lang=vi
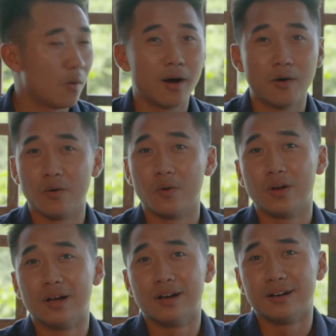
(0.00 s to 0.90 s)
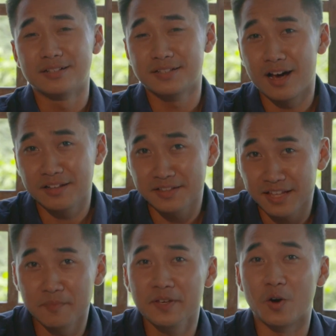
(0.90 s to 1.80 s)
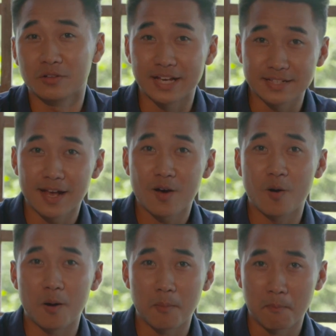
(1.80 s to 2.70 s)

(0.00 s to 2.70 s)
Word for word: Wow, Giờ thì Tiến mới hiểu tại sao